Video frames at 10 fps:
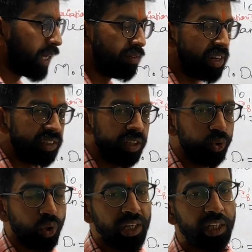
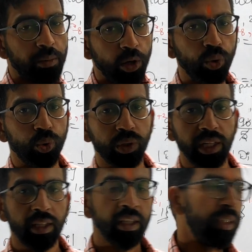डेविएशन जो है डबल हो
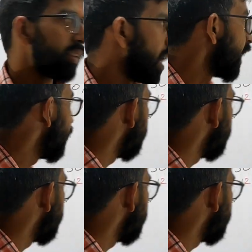चुके हैं सारे